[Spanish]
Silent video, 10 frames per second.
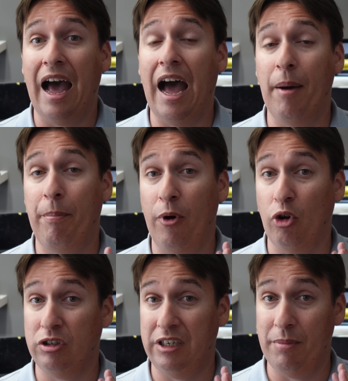
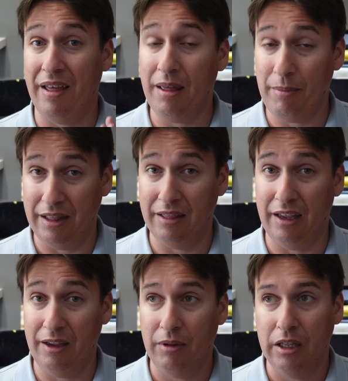
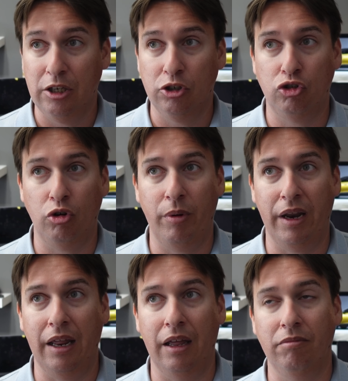aproximadamente
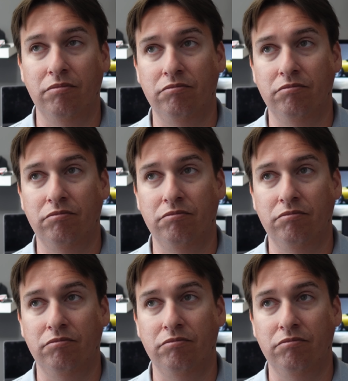sobre